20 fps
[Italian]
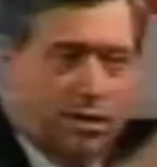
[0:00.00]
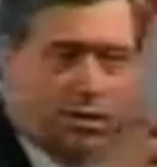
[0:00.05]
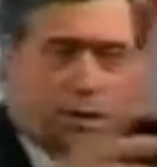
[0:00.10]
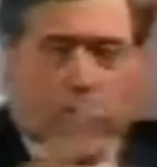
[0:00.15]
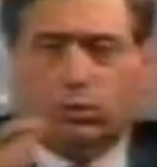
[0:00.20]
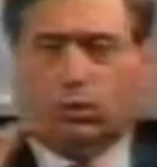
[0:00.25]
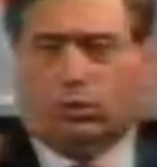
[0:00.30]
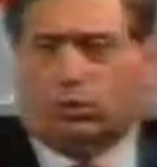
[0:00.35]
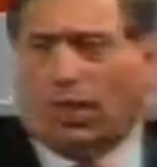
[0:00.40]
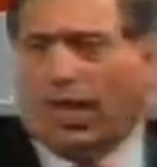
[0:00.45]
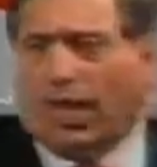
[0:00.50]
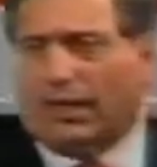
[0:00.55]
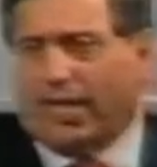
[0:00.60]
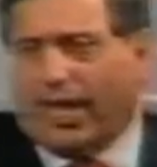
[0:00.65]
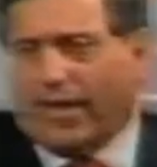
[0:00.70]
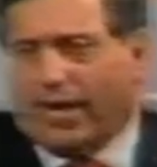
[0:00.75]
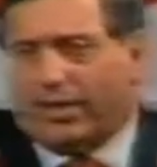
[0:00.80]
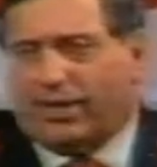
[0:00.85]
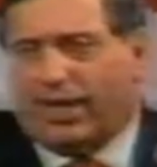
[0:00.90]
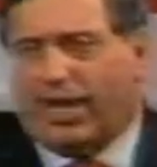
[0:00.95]
di tutta la
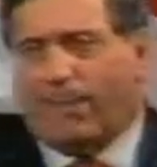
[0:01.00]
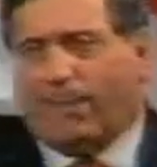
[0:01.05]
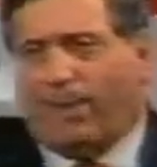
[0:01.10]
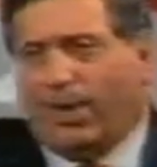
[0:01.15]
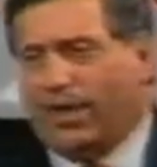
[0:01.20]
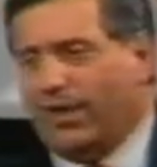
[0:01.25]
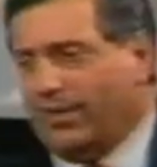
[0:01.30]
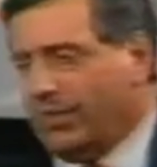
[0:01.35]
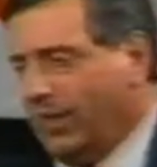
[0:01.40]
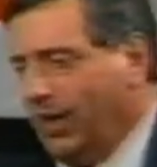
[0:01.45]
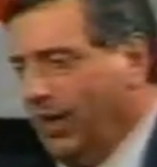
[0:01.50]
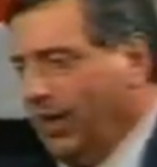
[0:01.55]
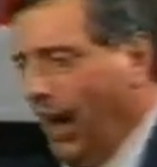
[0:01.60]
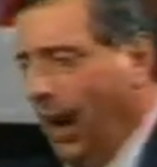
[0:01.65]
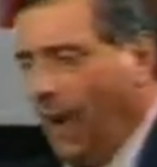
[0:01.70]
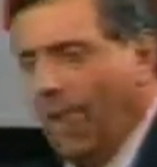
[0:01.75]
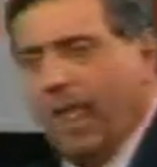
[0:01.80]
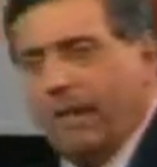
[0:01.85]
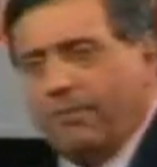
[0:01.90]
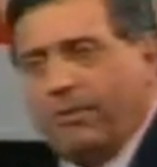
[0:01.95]
terra della Palestina,
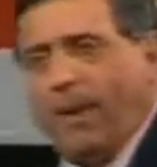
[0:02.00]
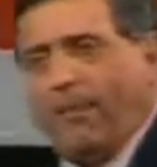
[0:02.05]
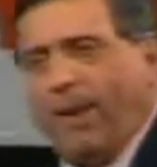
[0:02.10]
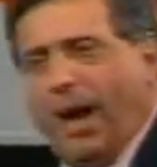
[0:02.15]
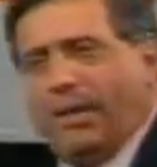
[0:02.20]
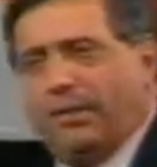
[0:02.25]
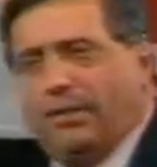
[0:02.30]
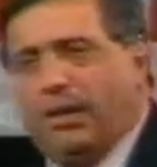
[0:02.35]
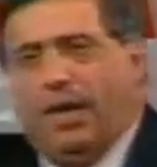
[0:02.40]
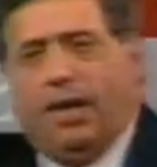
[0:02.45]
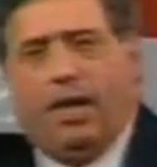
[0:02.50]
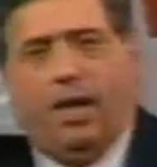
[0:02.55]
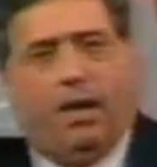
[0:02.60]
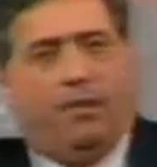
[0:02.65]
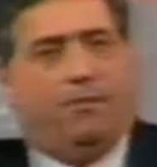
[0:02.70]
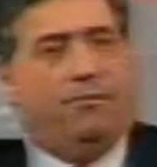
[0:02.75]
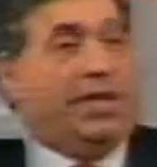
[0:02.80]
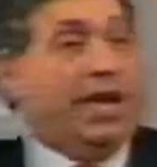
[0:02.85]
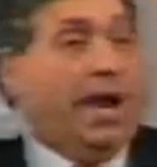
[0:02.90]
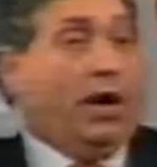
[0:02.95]
da parte
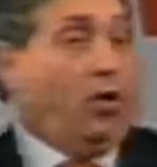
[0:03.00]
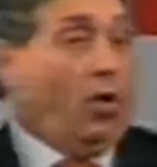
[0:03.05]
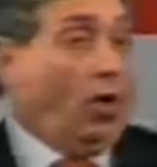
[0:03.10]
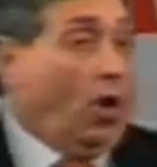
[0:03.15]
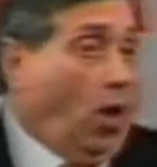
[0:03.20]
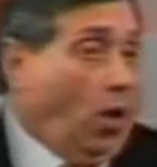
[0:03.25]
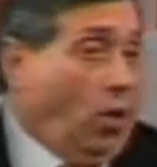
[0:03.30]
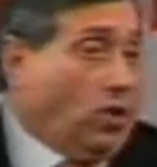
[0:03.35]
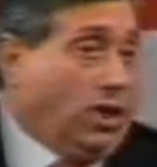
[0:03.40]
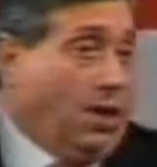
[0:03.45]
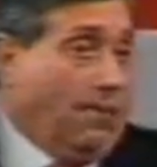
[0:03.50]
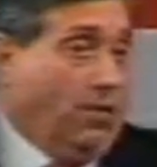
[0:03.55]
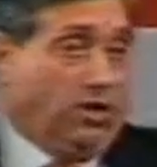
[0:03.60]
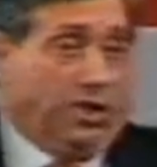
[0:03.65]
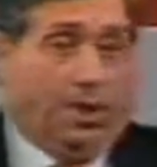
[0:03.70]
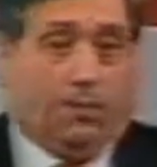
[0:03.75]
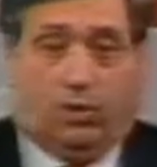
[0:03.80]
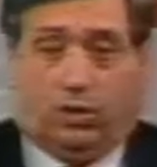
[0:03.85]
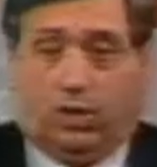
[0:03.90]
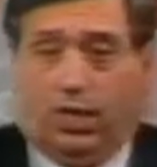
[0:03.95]
miracolosa,
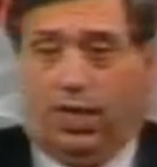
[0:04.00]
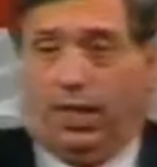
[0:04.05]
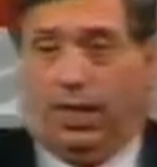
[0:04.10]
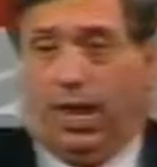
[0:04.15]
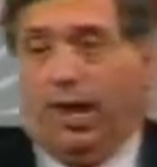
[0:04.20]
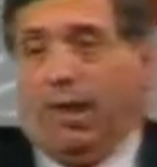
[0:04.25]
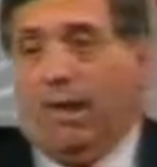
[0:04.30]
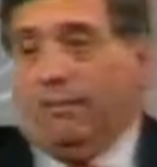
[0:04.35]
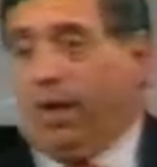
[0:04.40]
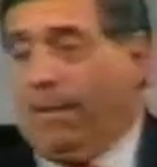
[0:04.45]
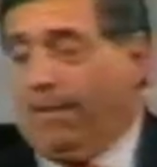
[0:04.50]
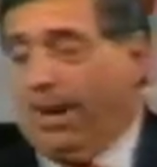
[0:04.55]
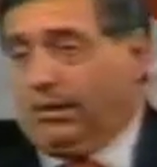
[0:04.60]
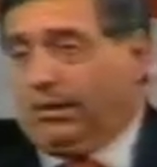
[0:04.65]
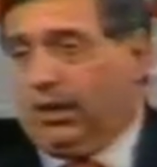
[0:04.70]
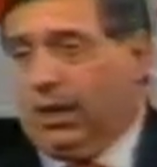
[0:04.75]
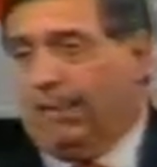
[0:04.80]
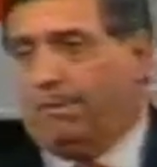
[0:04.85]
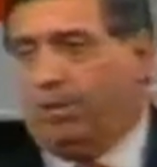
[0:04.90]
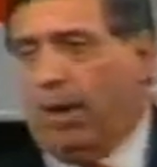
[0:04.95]
possiamo dire, da
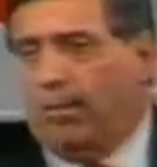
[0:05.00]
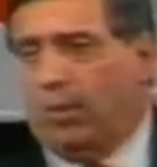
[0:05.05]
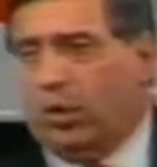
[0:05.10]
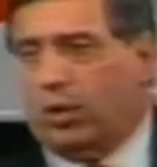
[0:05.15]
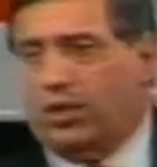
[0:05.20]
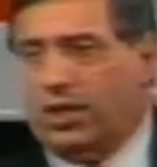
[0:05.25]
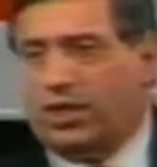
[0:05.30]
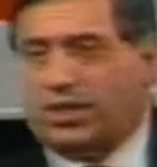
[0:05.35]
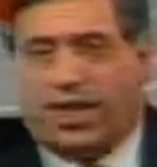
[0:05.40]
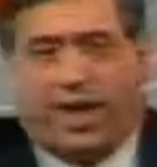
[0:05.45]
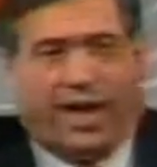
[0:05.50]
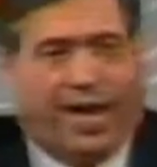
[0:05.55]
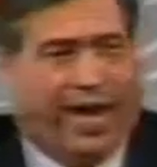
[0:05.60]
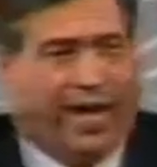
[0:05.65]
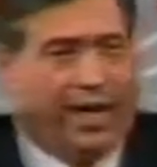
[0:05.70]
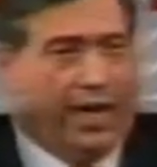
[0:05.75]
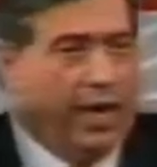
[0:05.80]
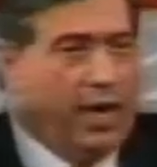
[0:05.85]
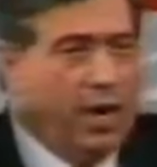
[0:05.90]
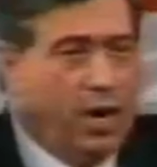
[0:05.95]
parte del popolo di
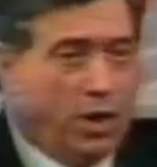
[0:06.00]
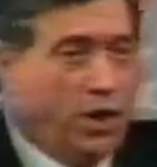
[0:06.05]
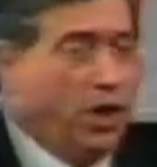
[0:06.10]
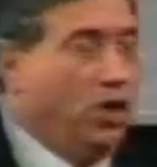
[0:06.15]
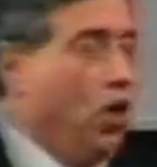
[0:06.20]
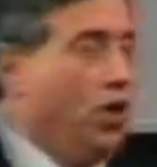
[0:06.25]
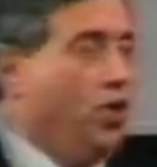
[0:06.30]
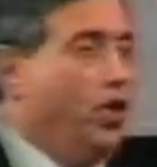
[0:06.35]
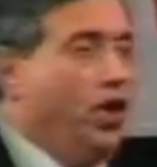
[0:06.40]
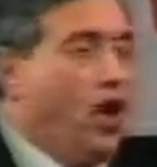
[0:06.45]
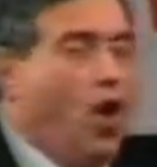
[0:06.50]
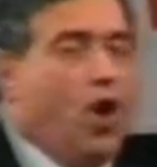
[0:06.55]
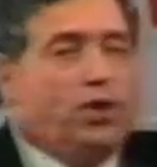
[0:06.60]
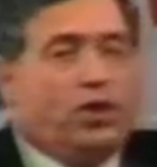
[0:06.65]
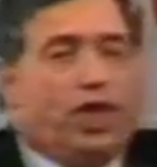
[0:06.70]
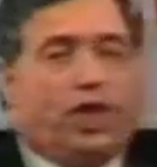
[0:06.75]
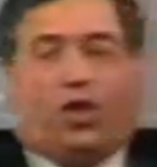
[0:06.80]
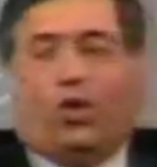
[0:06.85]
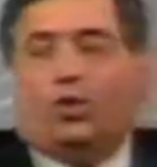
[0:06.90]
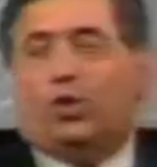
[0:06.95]
Israele. Chi non
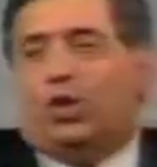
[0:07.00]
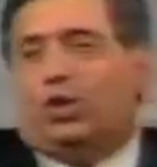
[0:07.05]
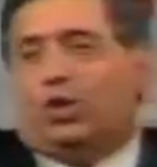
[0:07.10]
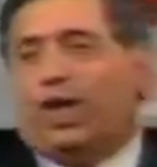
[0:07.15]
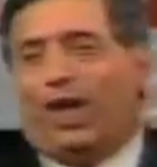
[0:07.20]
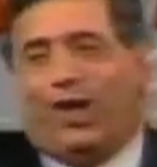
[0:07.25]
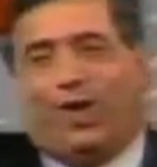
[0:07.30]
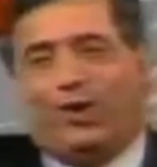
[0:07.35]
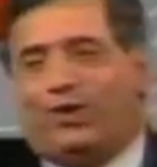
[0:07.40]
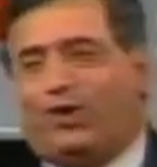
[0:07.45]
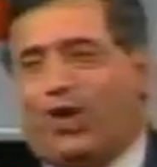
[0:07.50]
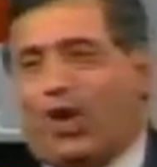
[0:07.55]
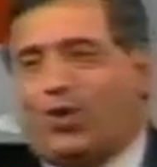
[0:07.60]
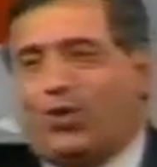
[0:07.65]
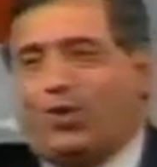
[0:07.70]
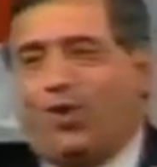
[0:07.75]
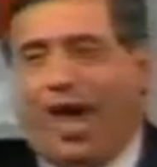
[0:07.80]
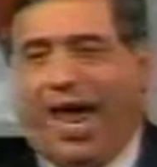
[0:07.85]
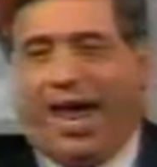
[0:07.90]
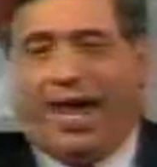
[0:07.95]
ricorda il condottiero
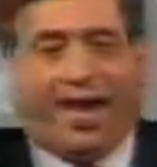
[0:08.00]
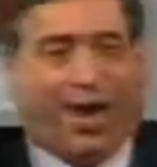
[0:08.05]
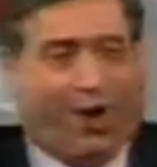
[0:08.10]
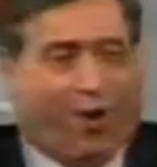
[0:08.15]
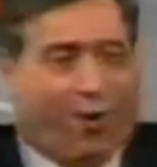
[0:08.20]
Giosuè, che è